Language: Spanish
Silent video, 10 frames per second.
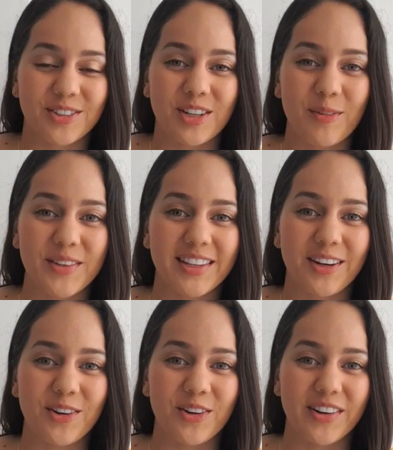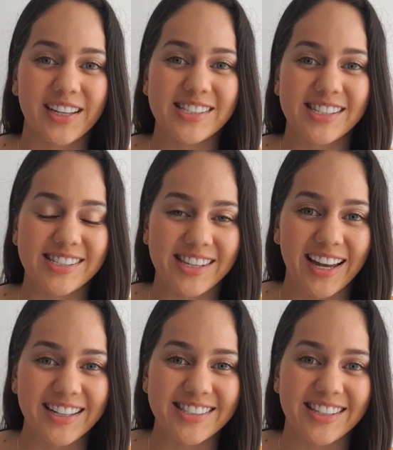obviamente no
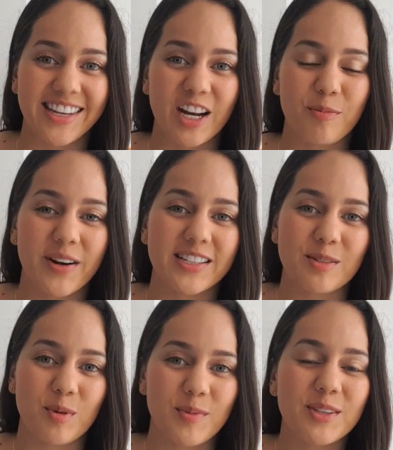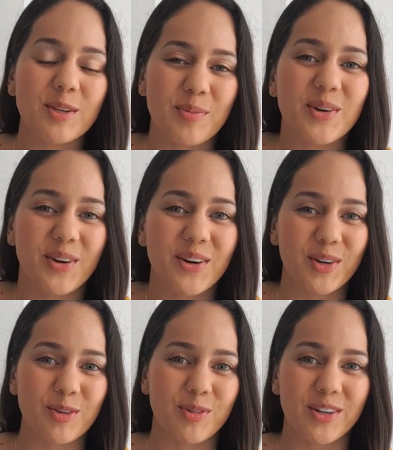existía ni siquiera para ese momento, pero
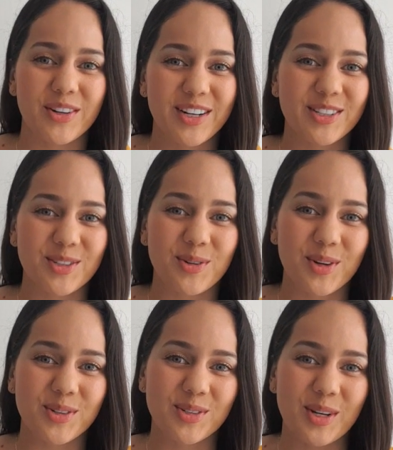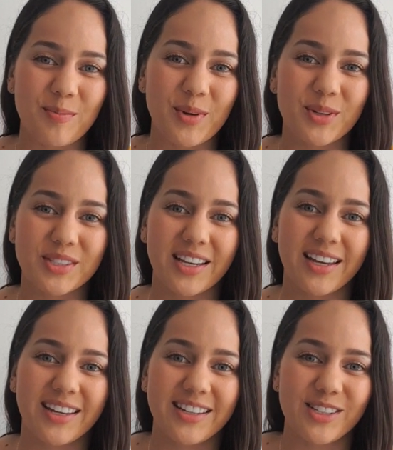creo que fueron en esos Juegos Olímpicos
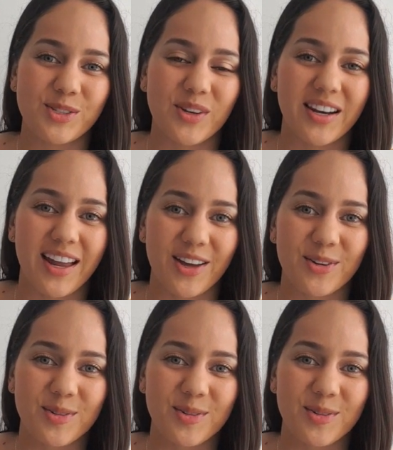que inició el nado.